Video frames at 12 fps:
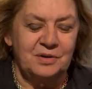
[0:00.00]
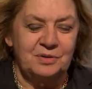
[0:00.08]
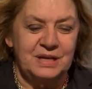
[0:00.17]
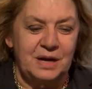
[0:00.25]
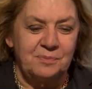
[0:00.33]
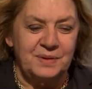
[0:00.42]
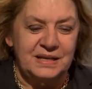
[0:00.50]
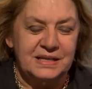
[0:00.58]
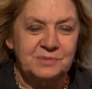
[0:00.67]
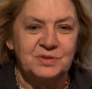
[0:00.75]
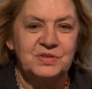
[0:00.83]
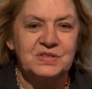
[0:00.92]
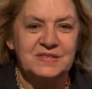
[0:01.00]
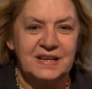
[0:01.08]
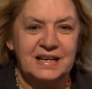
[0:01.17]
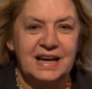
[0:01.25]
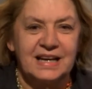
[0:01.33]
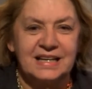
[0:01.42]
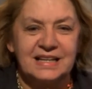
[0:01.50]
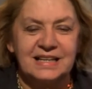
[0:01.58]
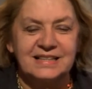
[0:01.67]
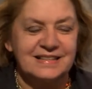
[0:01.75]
qui a Palermo ci sarà il